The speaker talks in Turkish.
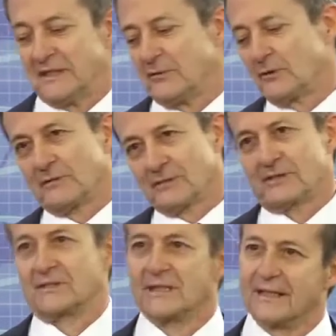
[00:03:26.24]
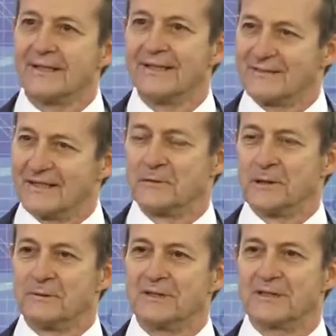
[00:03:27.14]
belki o da bir
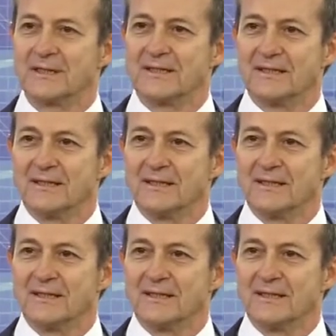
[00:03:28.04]
etken olabilir.